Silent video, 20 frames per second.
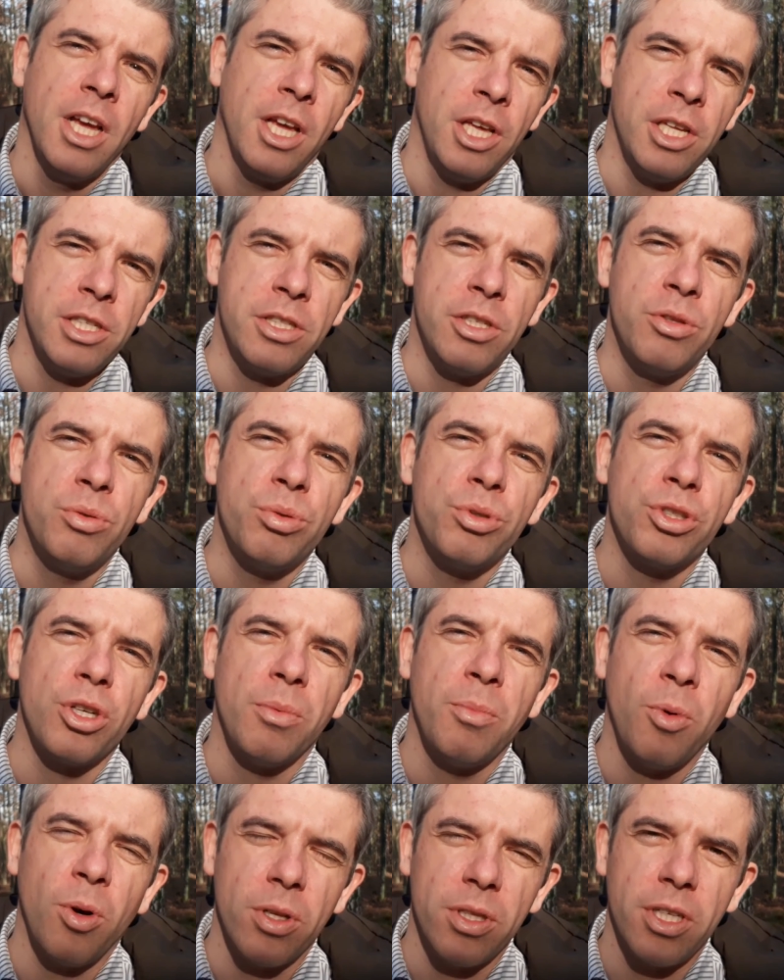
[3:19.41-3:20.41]
Jest dużo
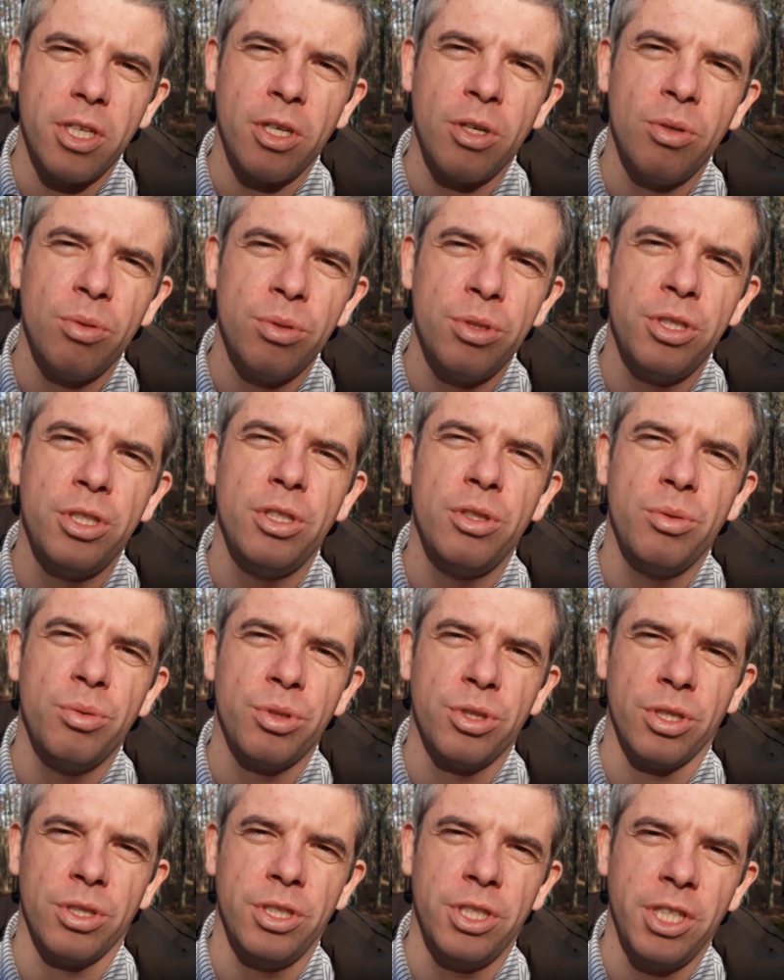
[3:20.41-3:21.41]
młodych ludzi,
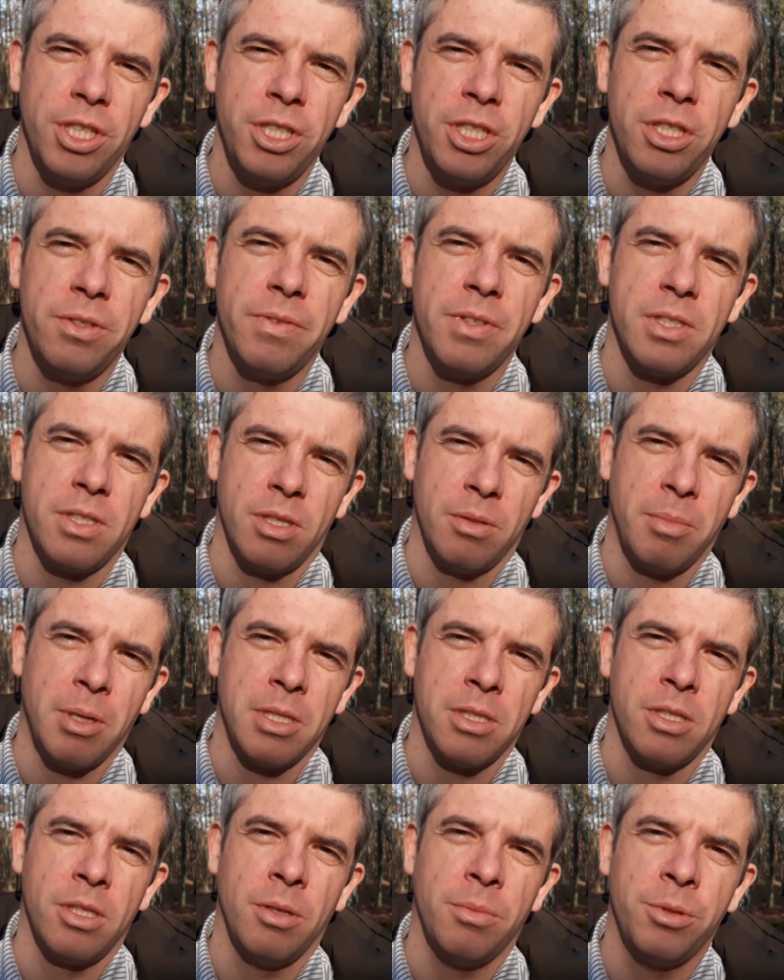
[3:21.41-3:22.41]
dużo dzieci, więc to
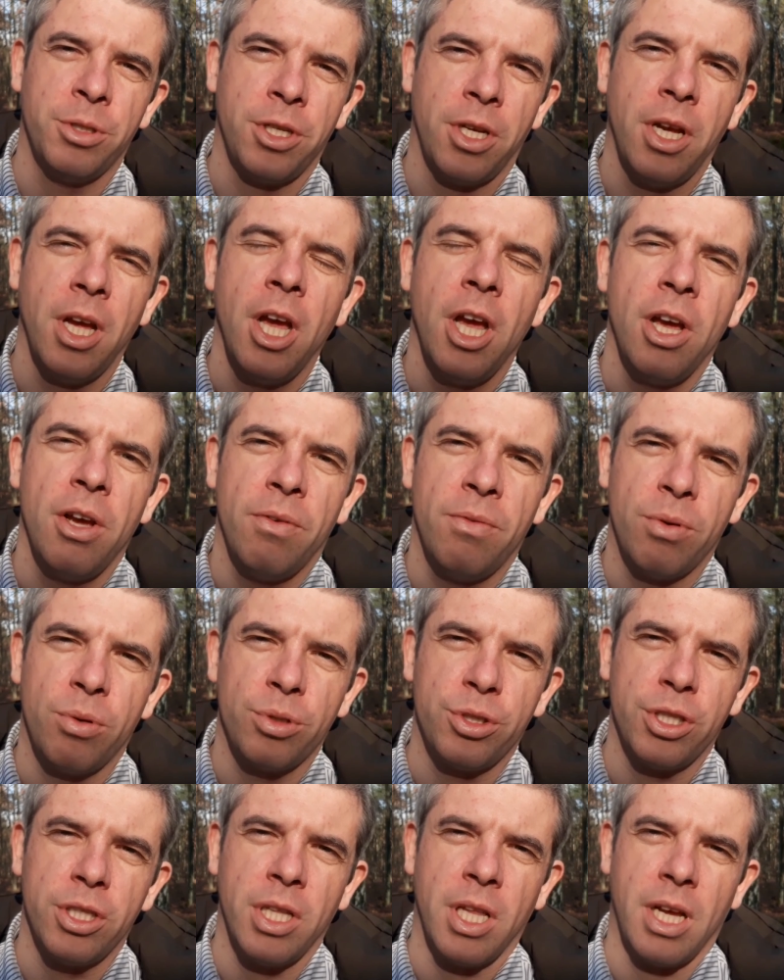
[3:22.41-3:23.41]
bardzo dobrze
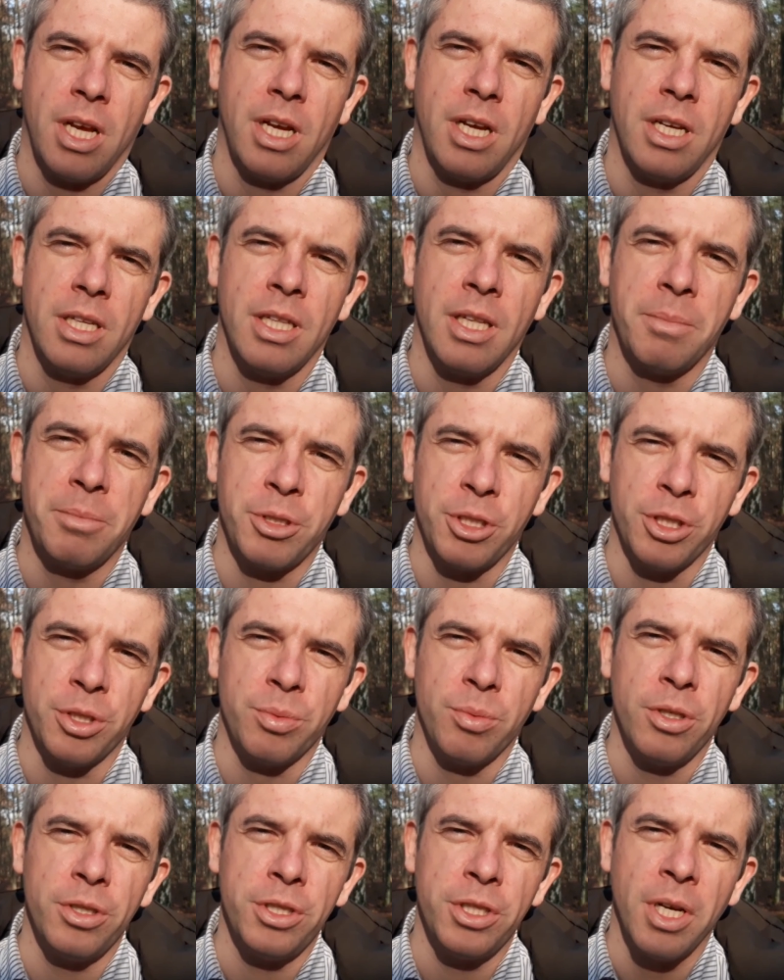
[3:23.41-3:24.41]
wróży na, na
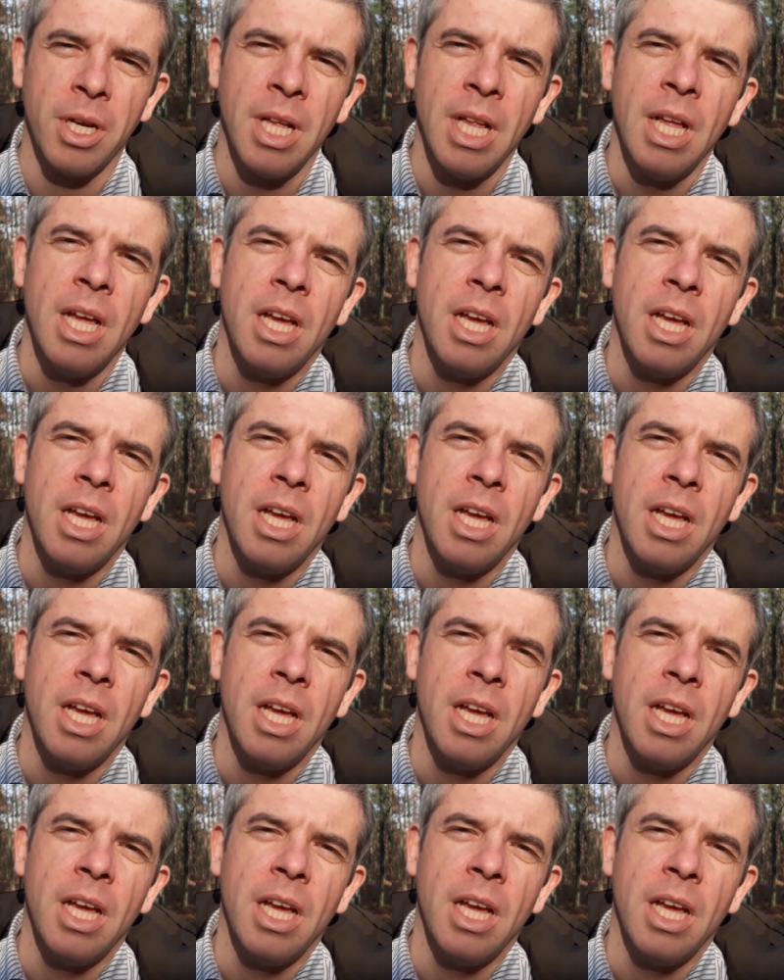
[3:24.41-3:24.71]
przyszłość.